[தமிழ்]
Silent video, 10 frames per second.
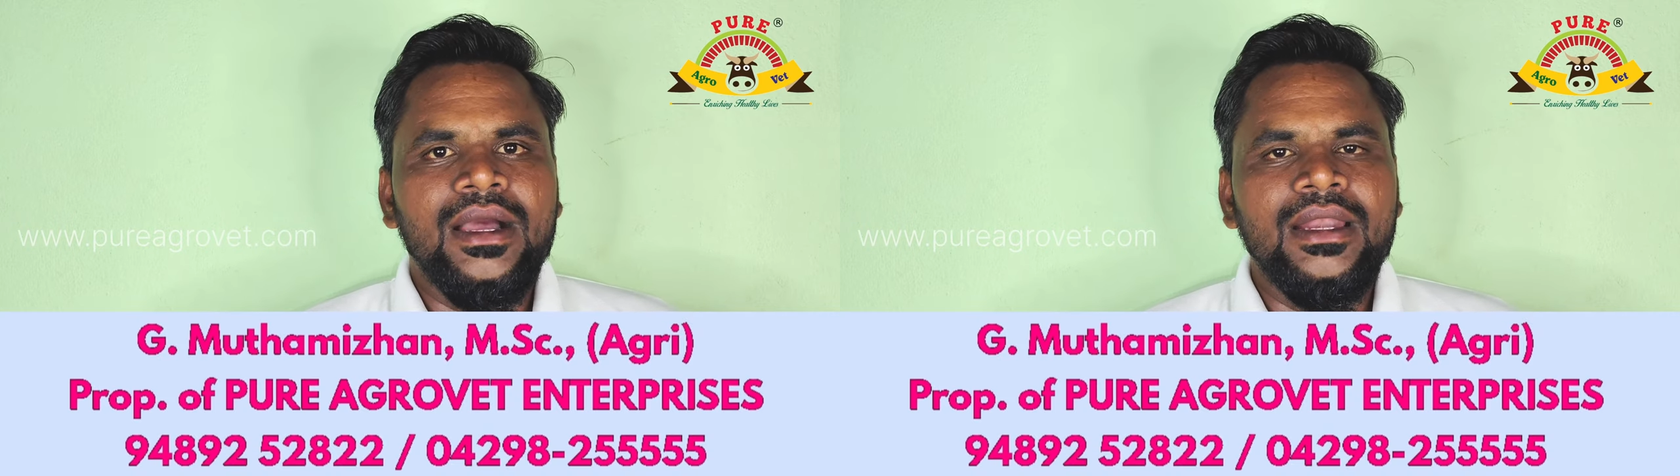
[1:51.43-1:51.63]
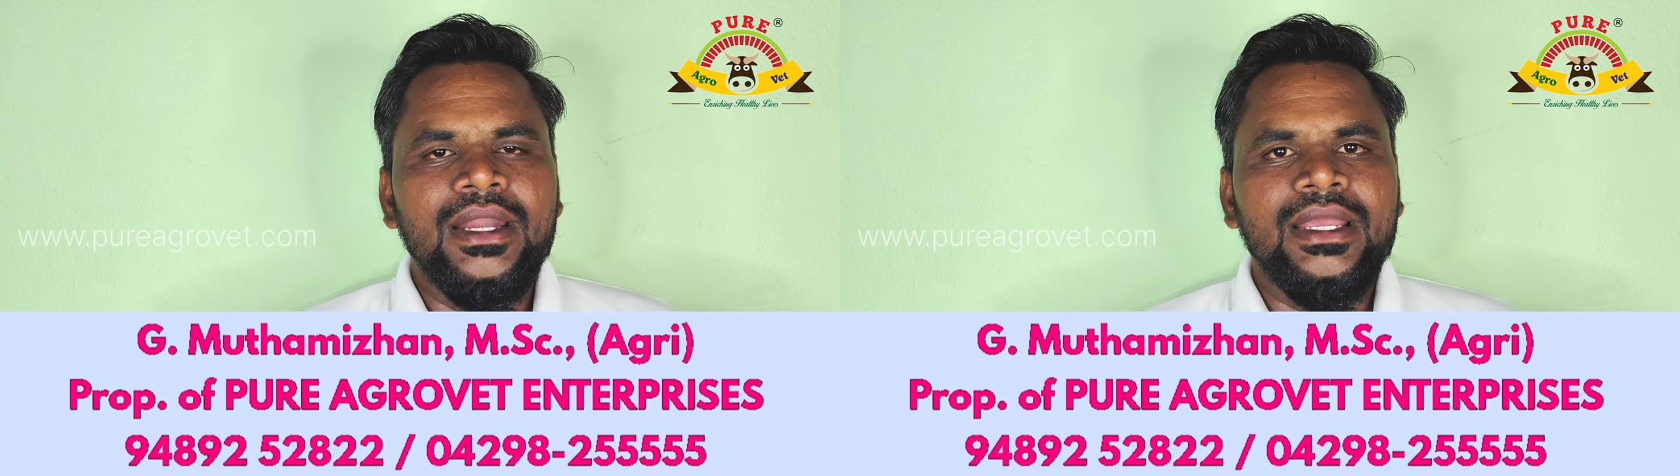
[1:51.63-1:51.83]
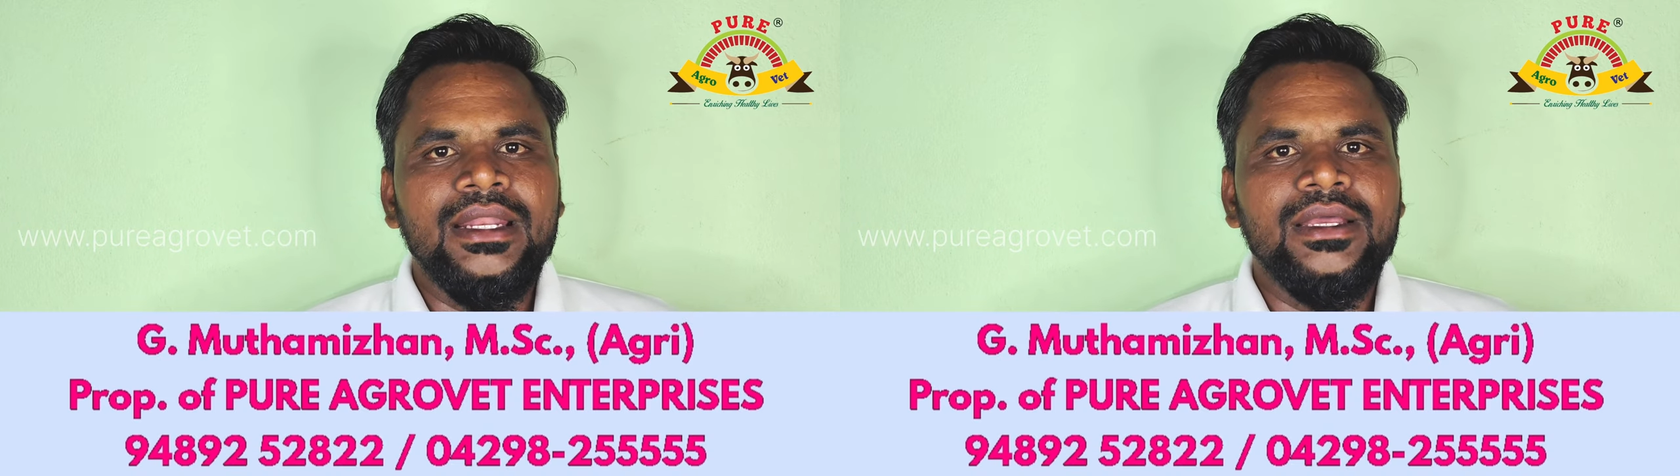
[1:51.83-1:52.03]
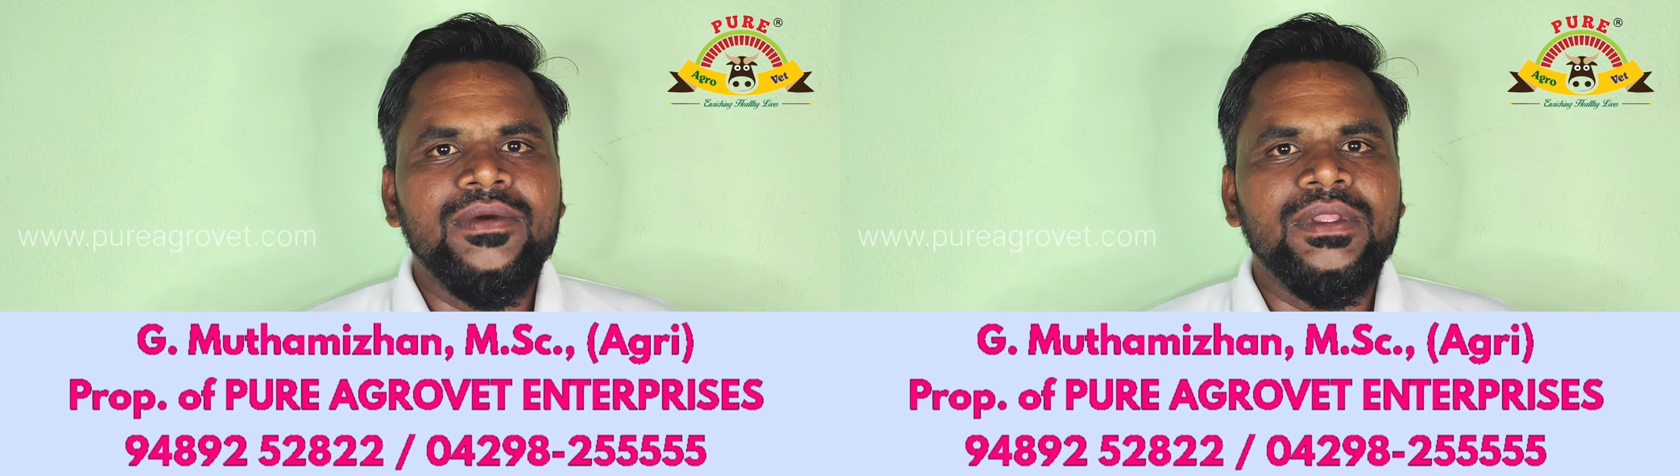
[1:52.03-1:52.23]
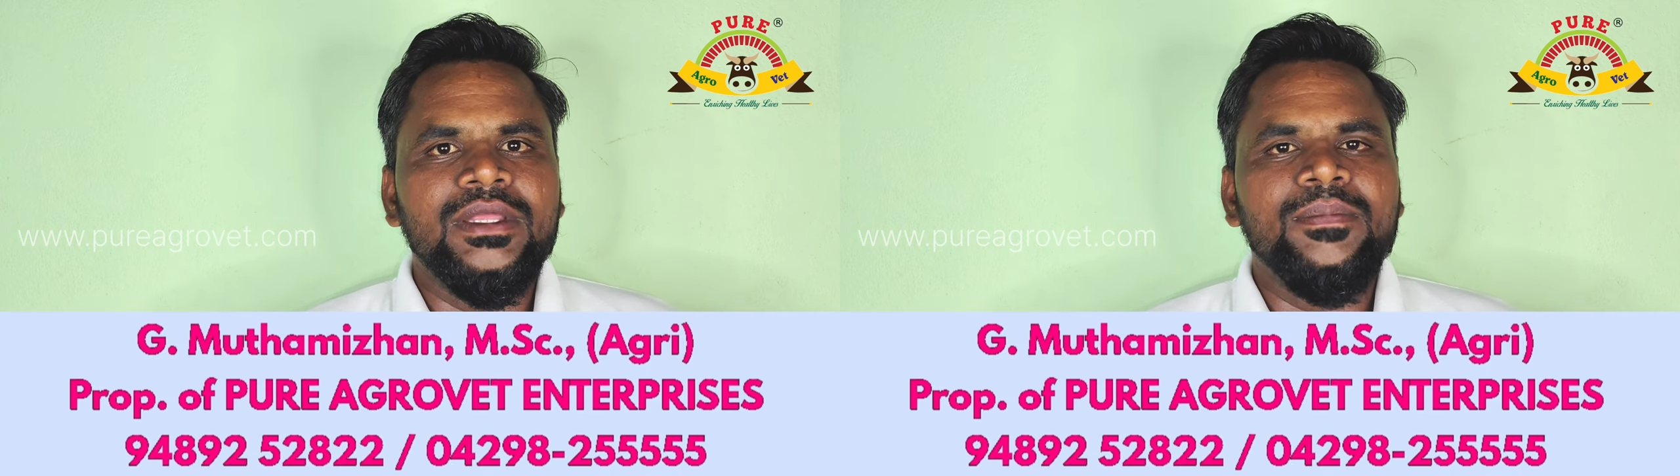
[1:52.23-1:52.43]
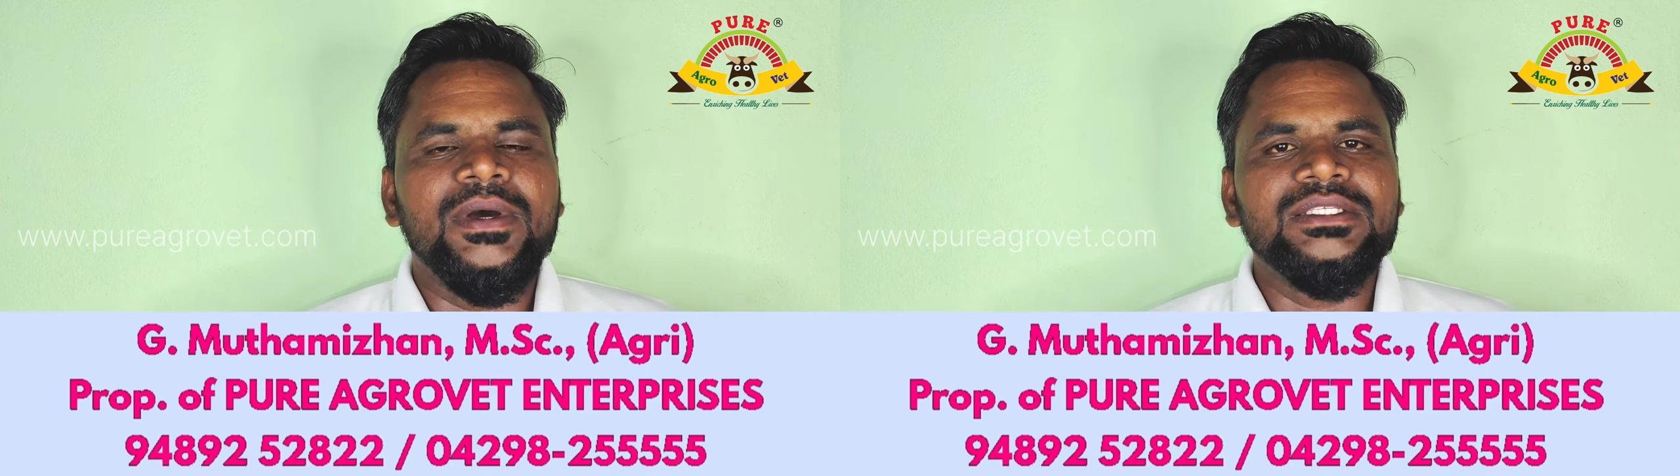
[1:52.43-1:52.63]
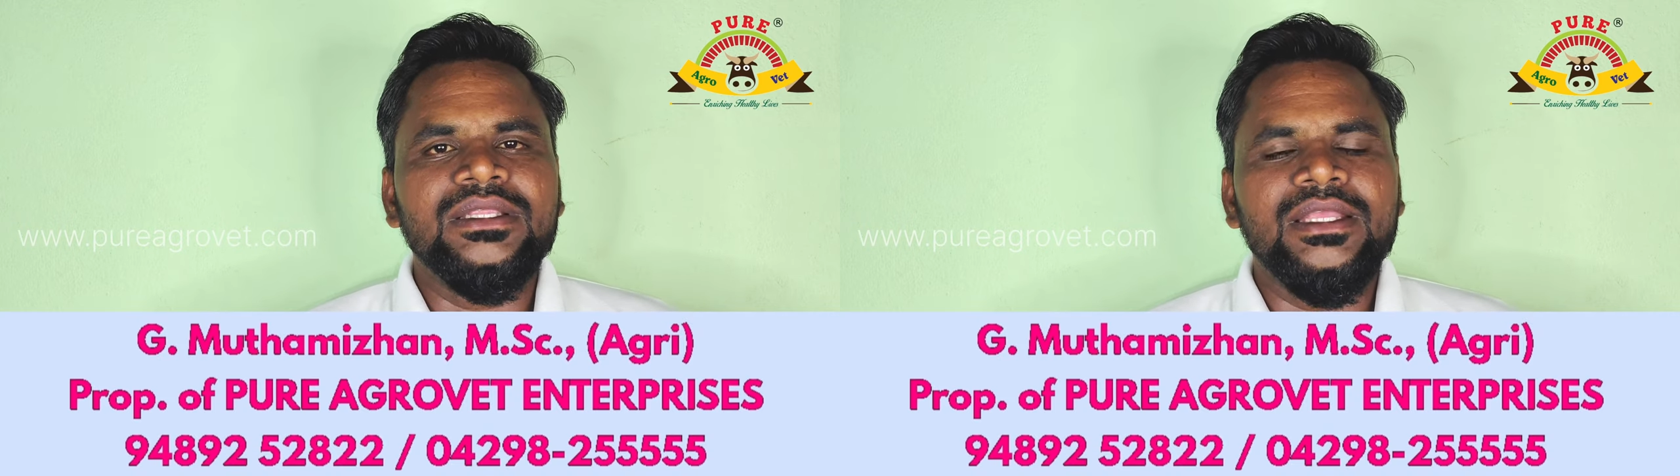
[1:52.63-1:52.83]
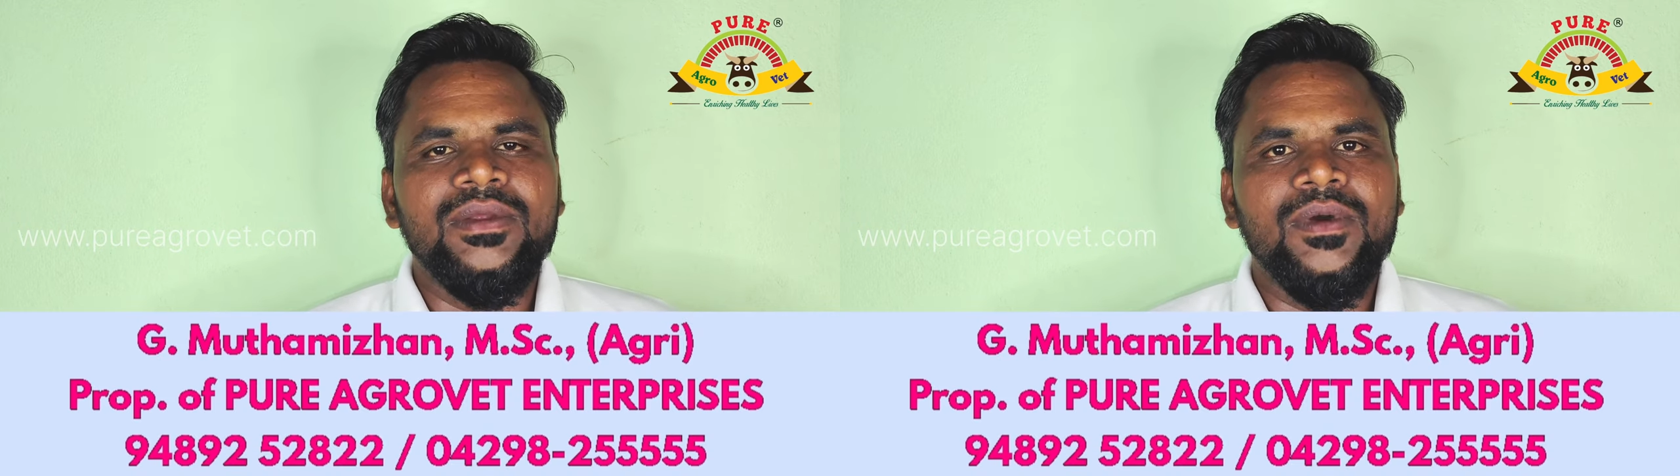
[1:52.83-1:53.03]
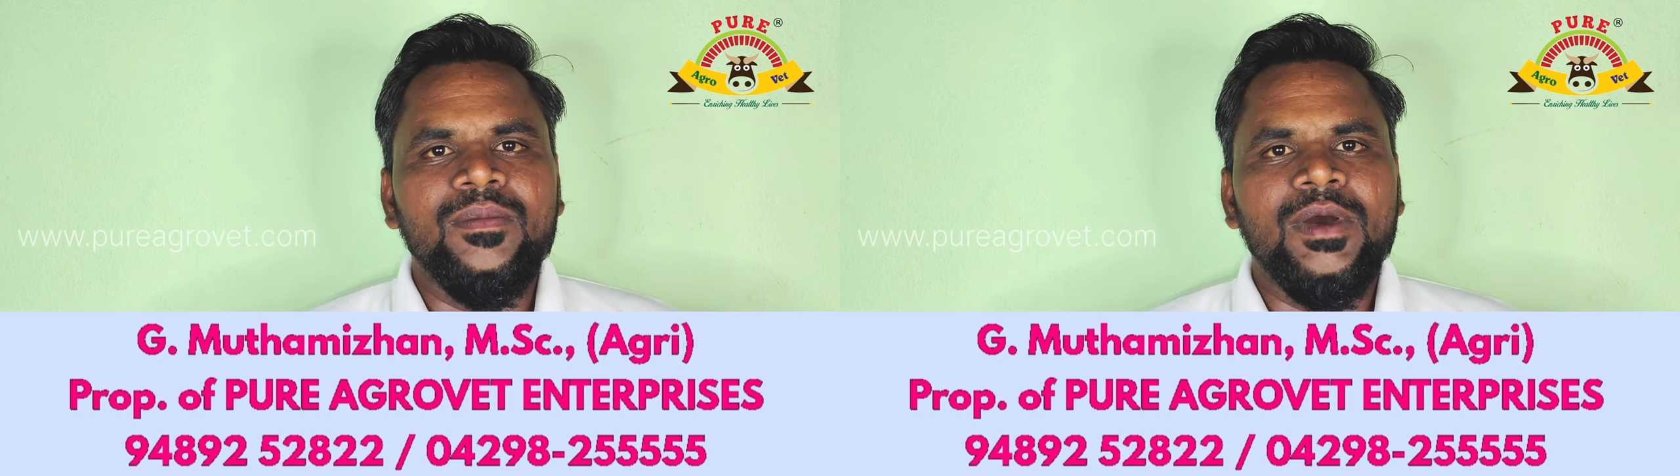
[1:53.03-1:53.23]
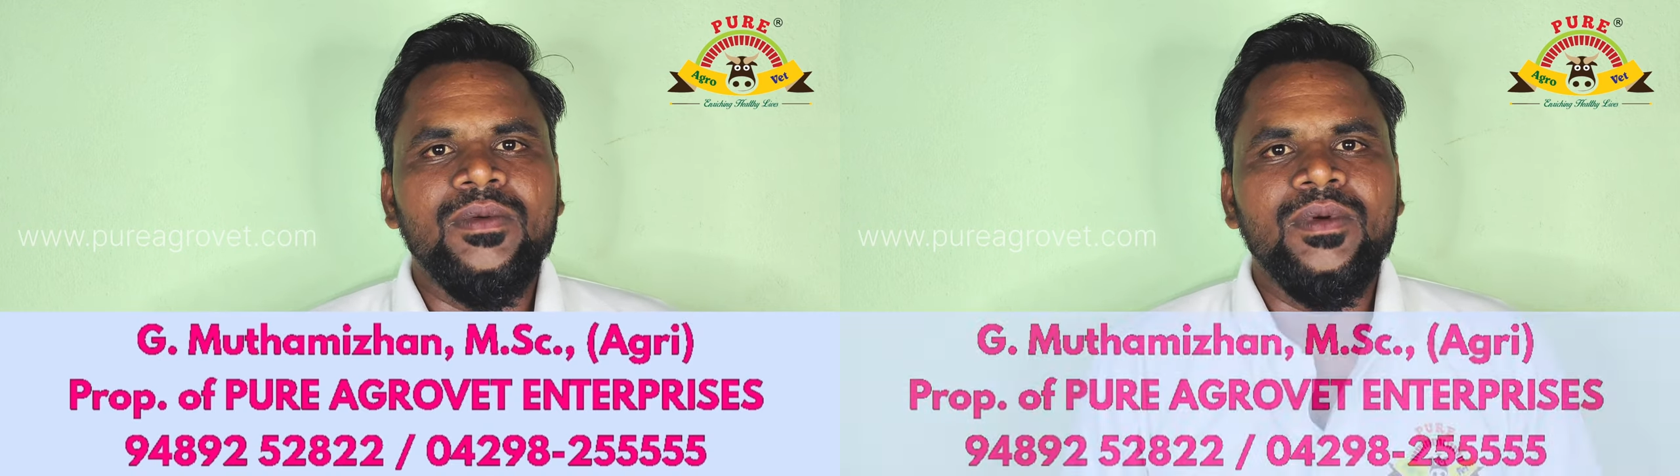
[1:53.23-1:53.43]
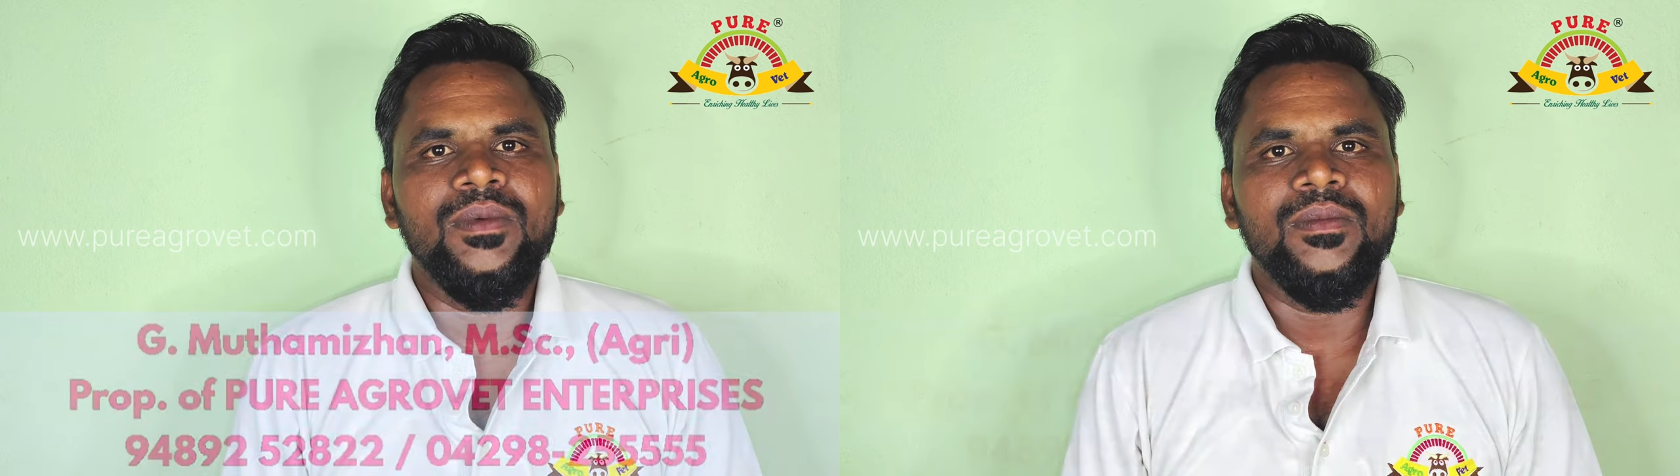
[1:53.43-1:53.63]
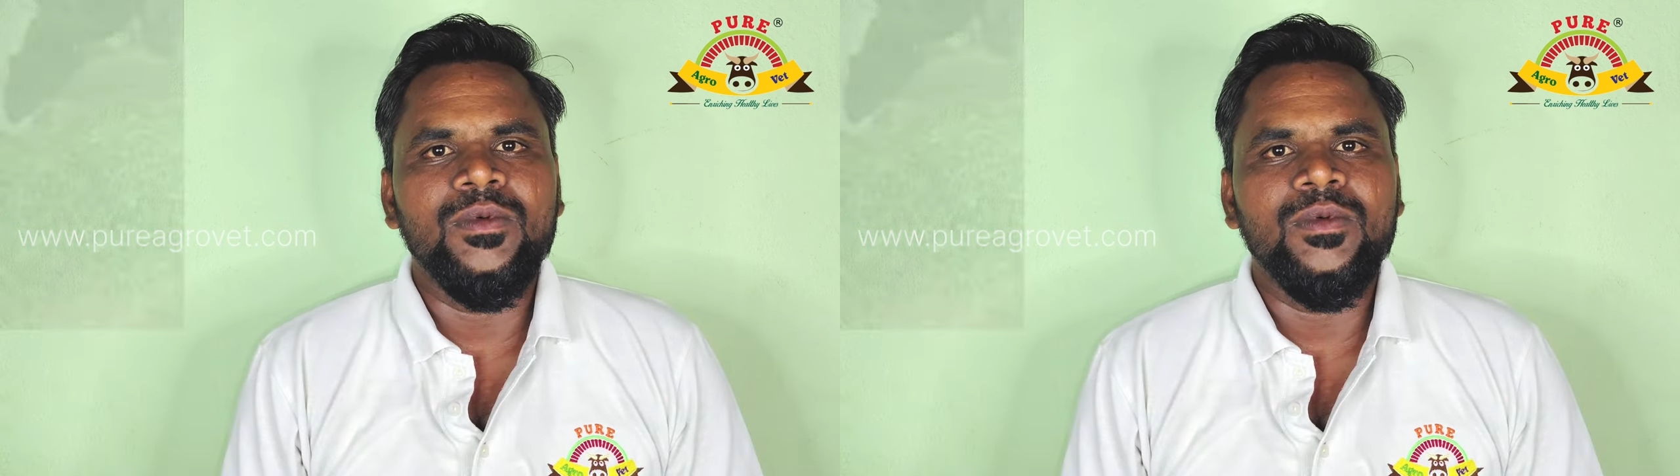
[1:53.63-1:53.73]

கால்நடைகளுக்கு வந்து பசு தீவனமாகவும்